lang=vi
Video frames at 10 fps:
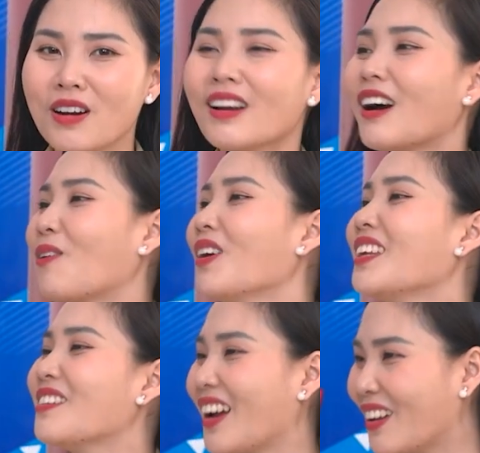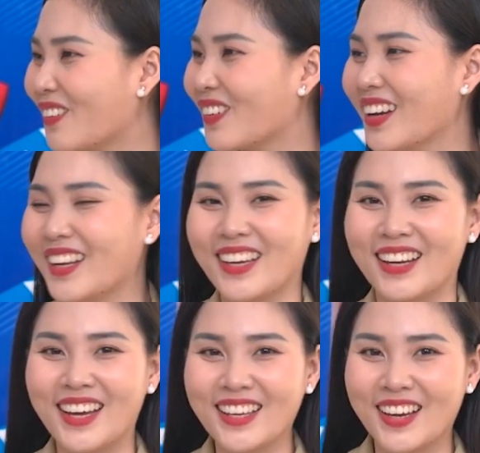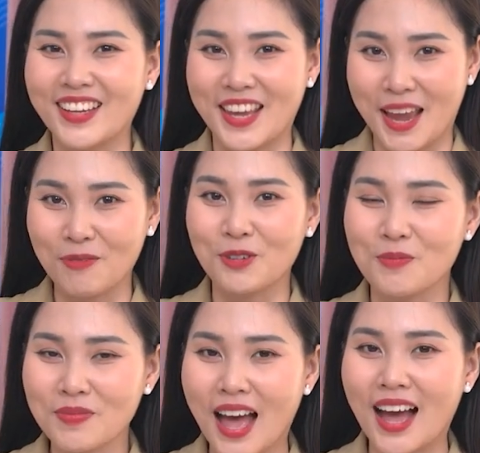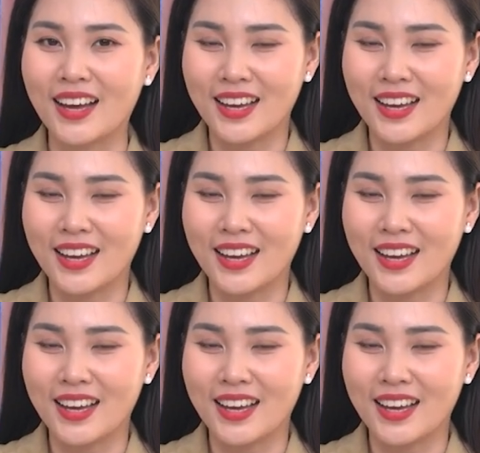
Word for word: là hữu ích như vậy luôn dành đến cho chị em của chúng ta.